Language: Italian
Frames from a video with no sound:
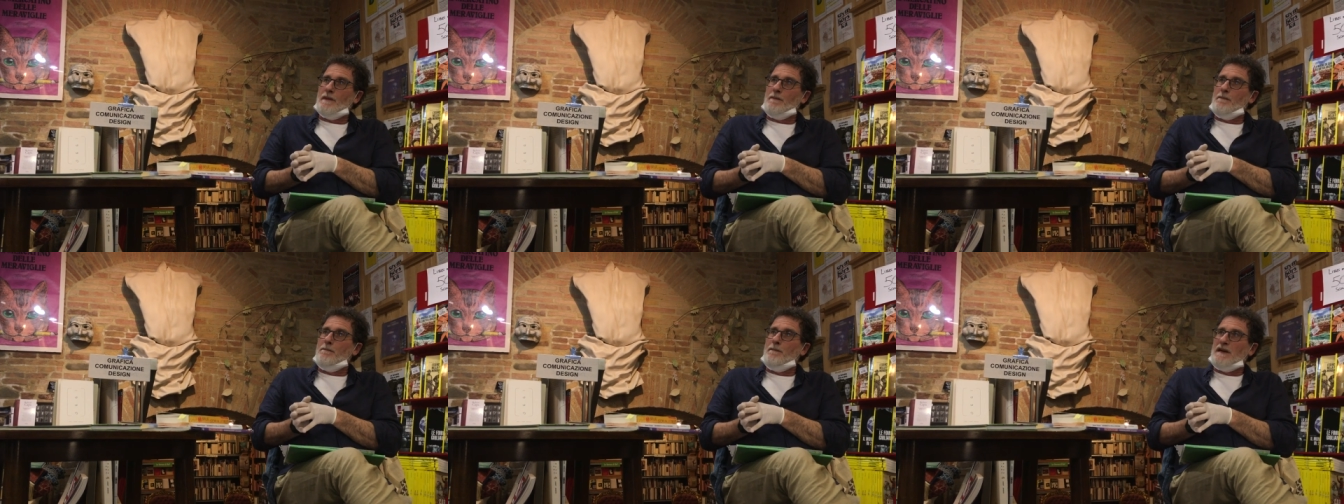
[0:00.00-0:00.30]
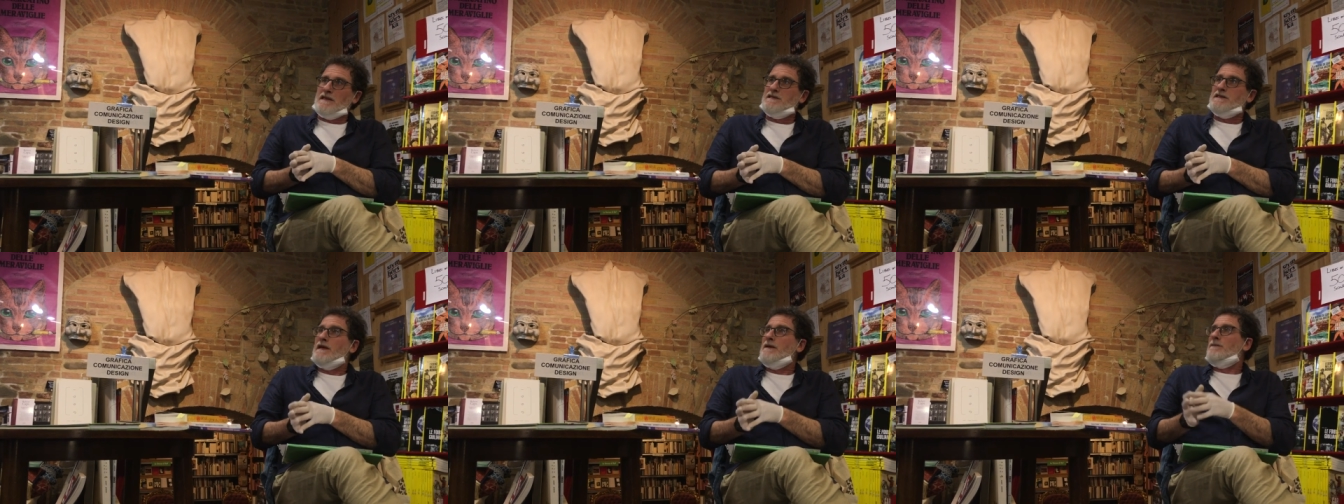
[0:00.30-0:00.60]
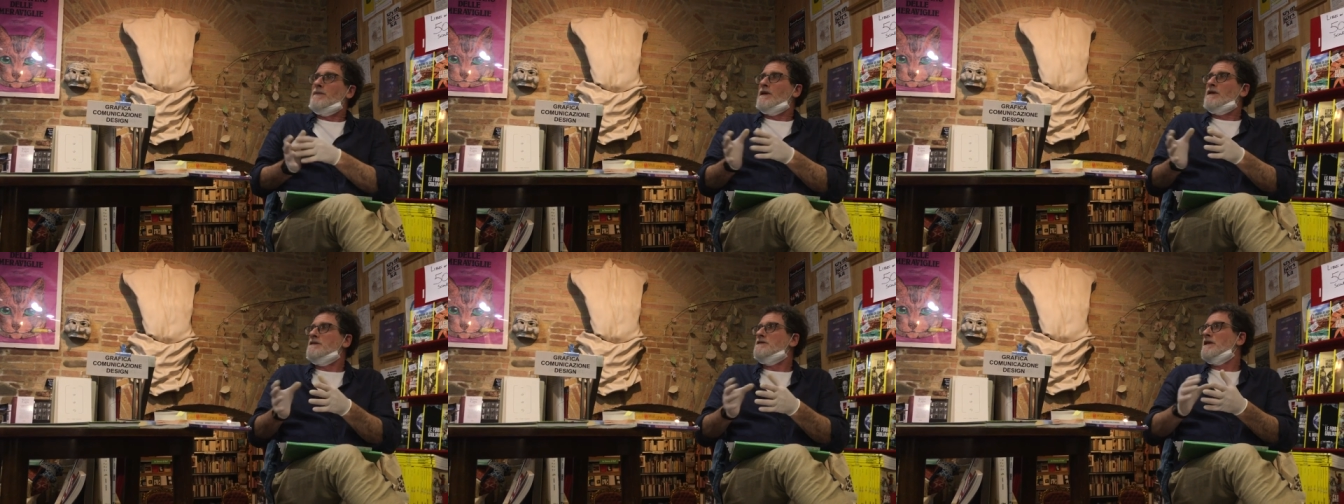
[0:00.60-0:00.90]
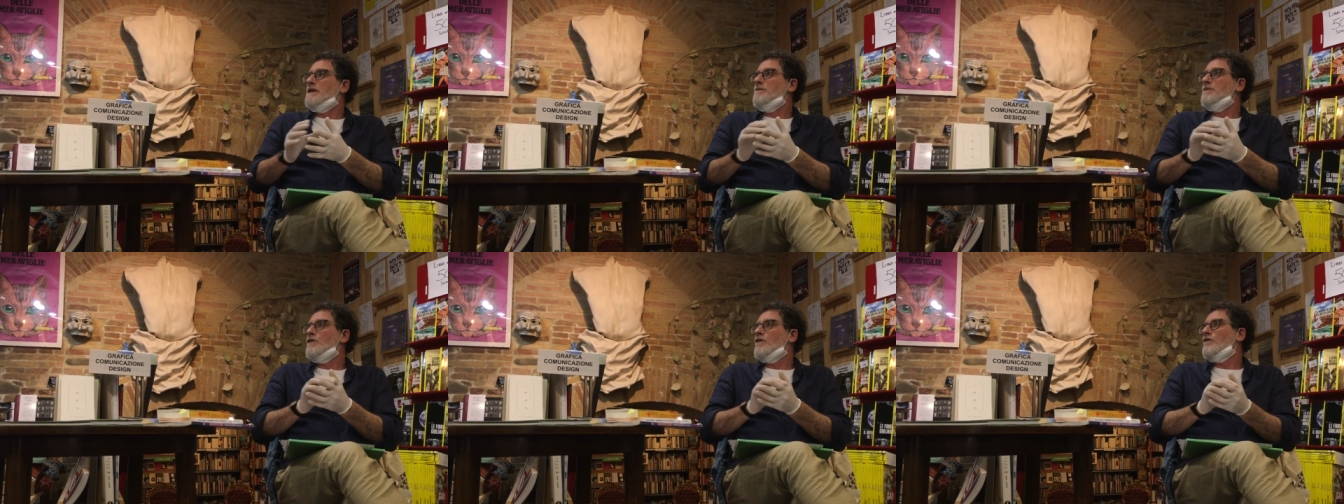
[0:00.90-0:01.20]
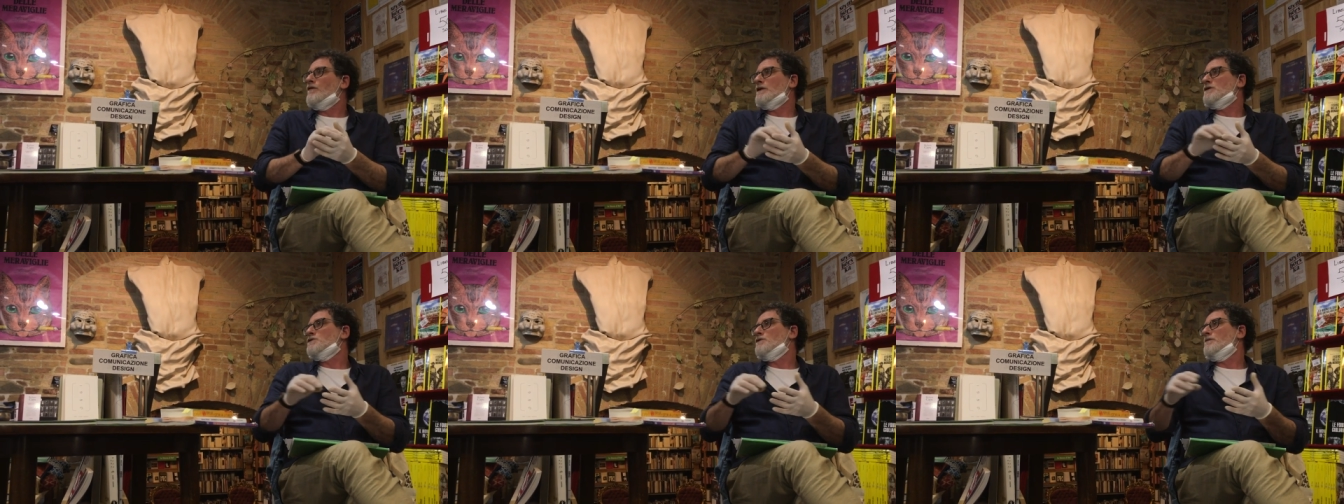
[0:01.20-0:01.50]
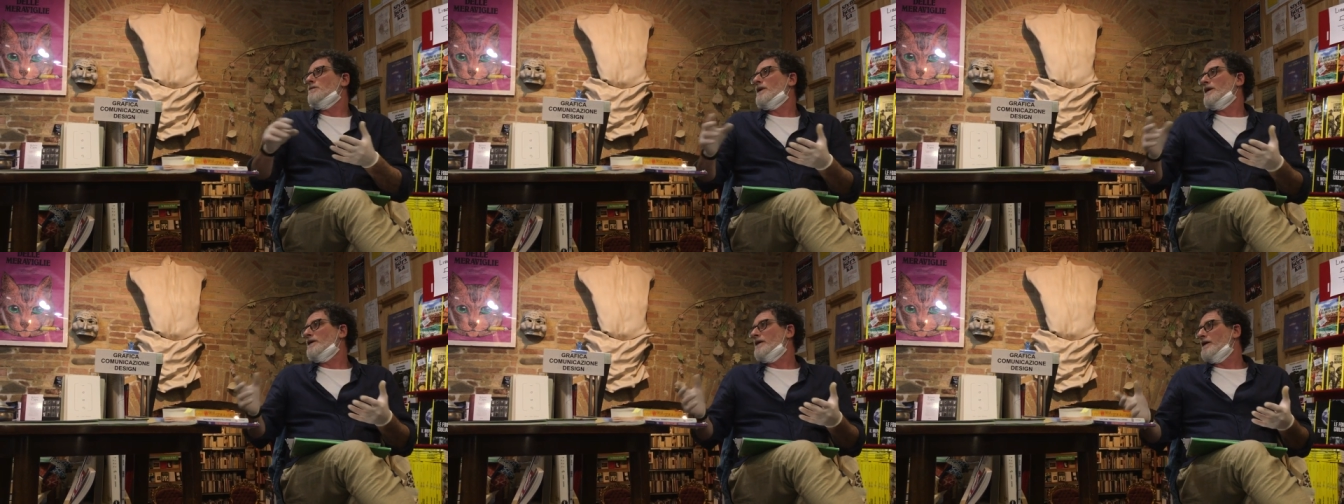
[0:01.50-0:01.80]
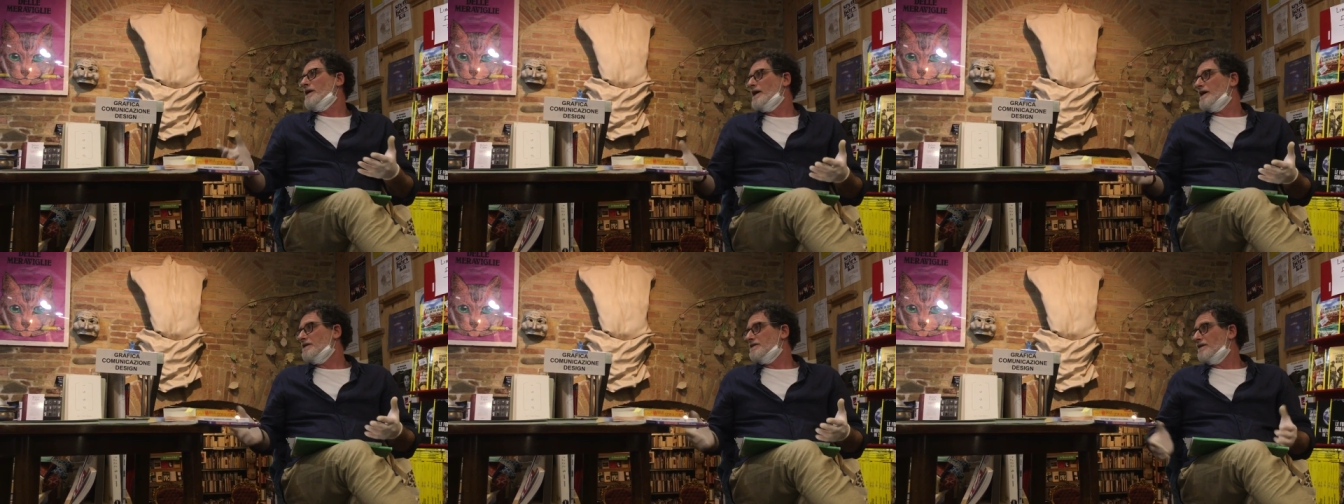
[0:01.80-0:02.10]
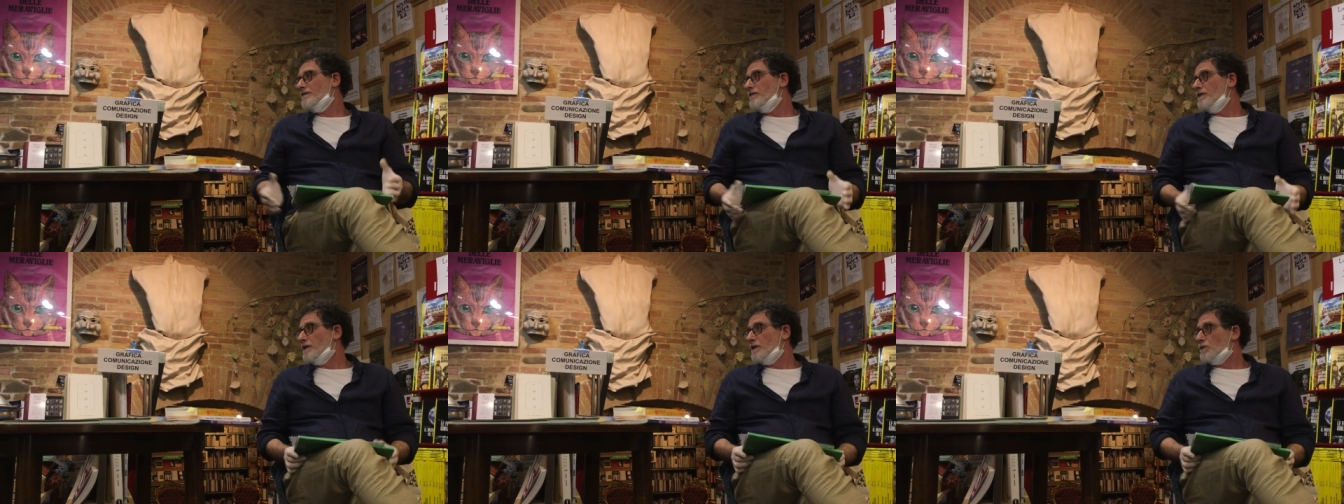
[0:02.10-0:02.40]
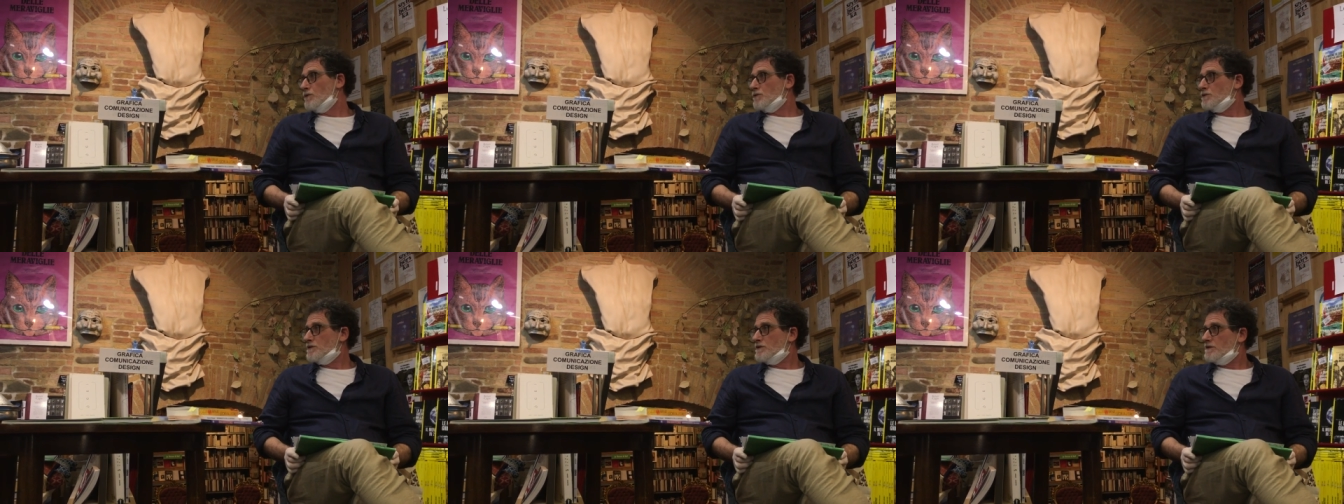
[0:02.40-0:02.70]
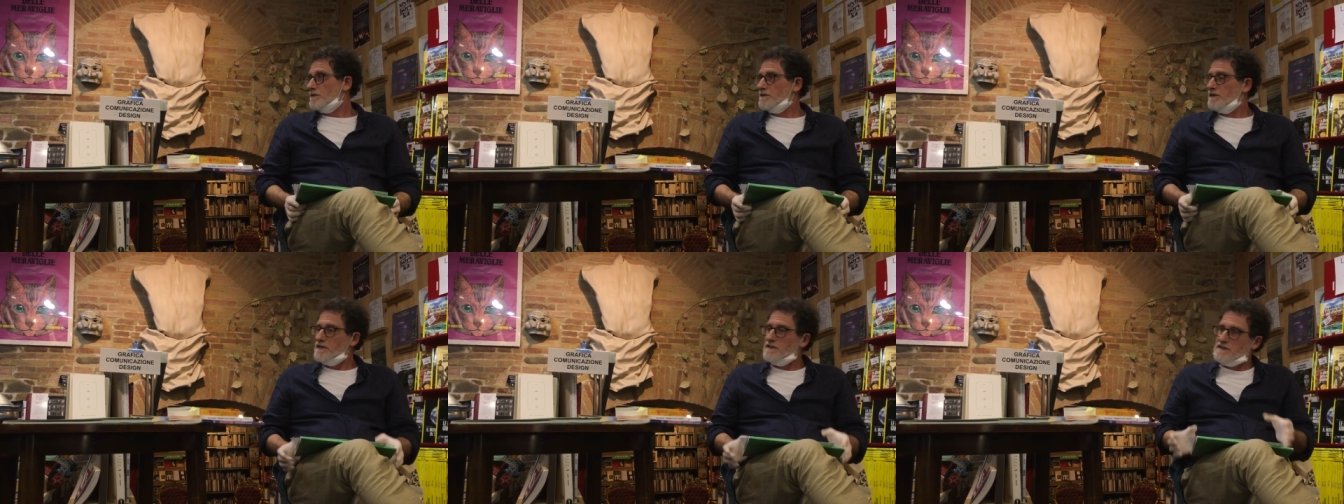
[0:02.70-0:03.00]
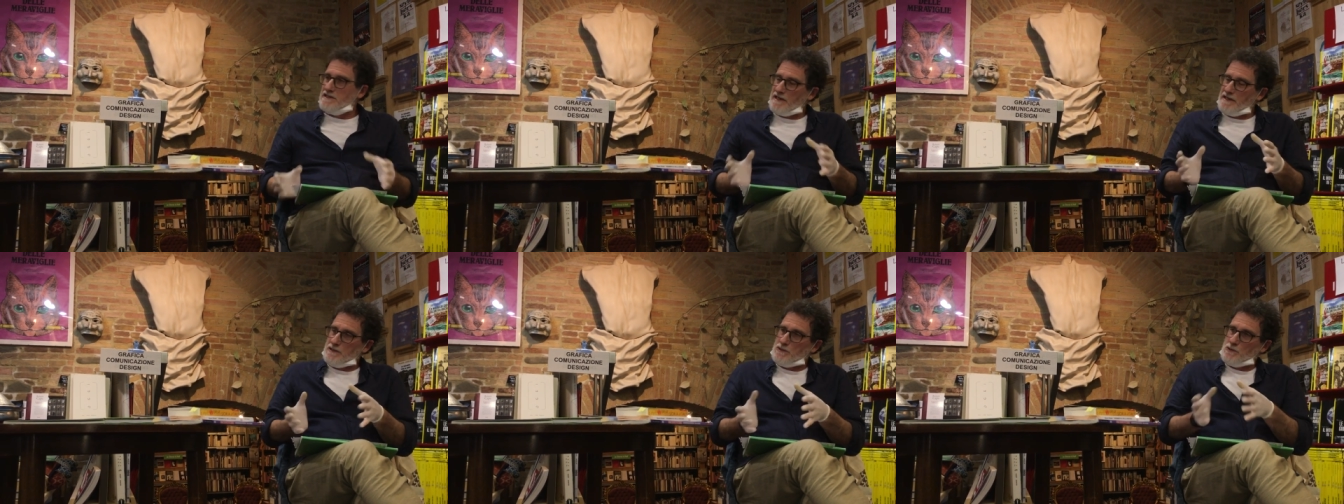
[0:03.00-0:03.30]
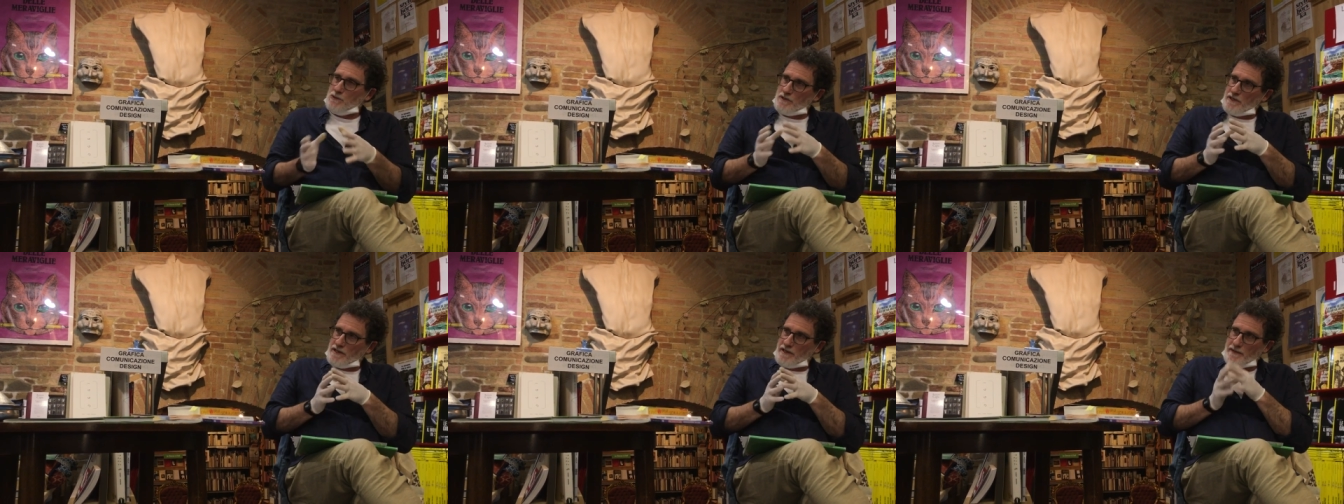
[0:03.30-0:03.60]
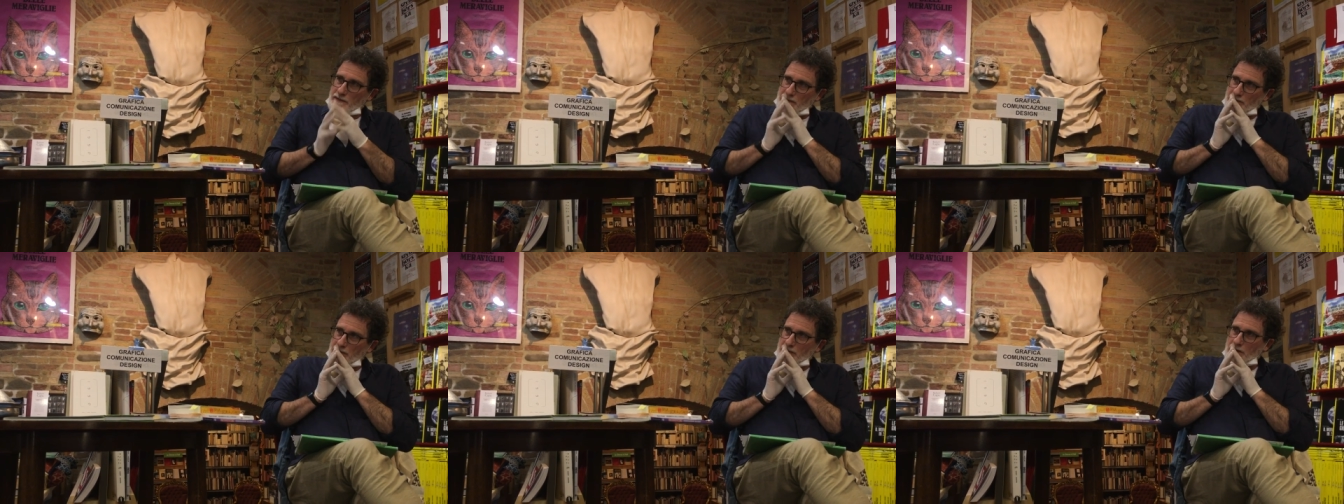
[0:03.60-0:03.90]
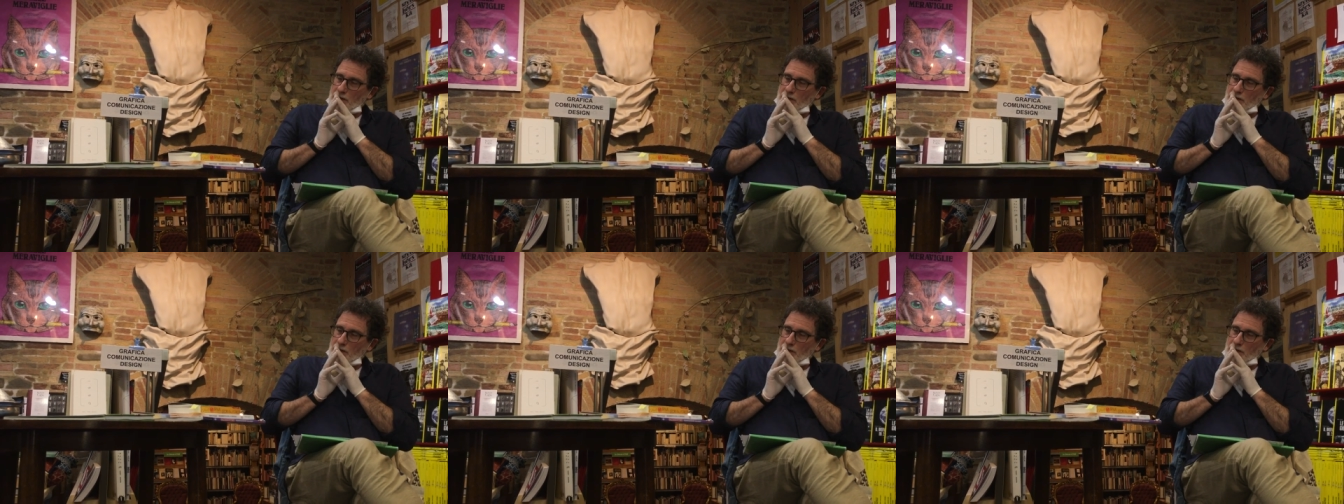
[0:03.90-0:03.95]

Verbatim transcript: ma c'è per esempio faccio il pane in casa virus, nel senso che